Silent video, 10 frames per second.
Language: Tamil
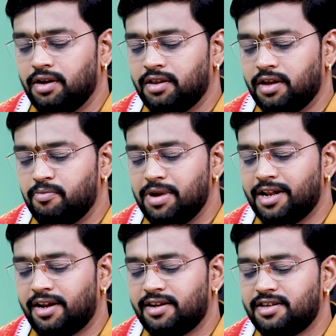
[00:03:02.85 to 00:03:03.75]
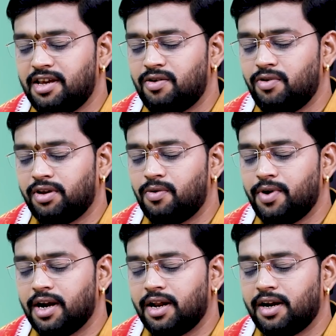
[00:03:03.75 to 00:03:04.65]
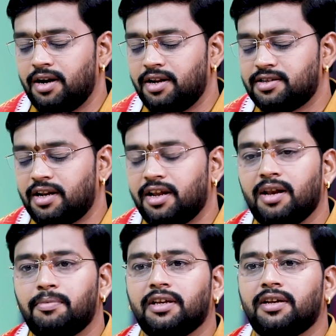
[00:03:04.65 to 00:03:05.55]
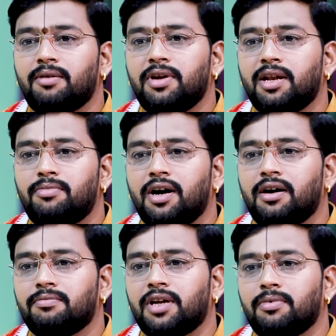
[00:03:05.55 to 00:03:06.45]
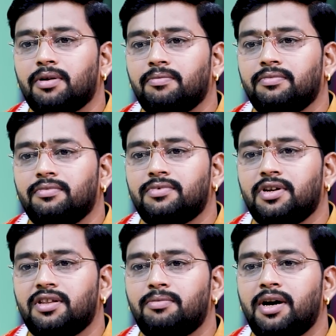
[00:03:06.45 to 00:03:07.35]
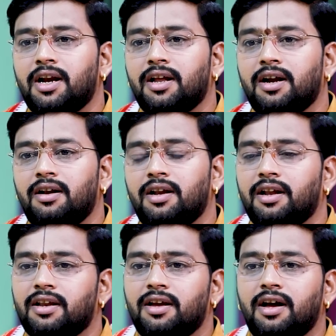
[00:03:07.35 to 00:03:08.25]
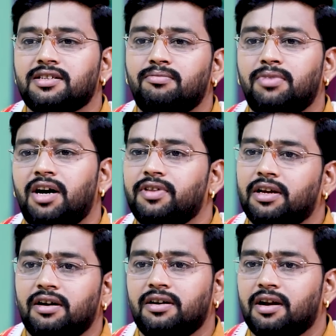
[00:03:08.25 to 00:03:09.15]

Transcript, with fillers: இந்த மீனராசியை குறிக்கக்கூடிய இடங்கள்னு சென்னையில் பார்த்திங்கன்னா மீனம்பாக்கம் தாம்பரம் ஸோ இந்த மாதிரி இடங்களில் நிறையா அசம்பாவிதங்கள்